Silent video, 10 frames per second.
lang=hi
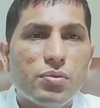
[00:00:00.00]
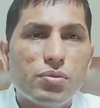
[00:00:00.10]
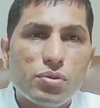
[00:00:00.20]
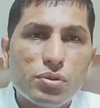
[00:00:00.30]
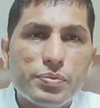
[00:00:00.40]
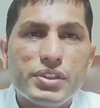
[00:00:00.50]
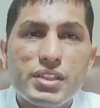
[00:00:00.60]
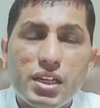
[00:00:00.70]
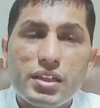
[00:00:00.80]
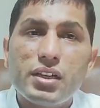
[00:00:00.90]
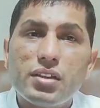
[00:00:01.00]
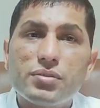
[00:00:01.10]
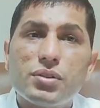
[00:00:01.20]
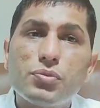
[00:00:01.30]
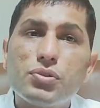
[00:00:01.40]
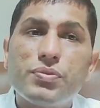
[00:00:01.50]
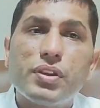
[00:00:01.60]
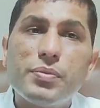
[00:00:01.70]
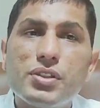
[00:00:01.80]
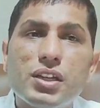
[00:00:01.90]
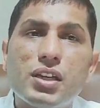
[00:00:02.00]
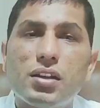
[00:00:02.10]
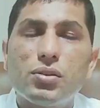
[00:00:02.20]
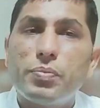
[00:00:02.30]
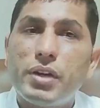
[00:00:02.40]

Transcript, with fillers: उनको तो वीजा टिकट सब कुछ फ्री में चेक कर दो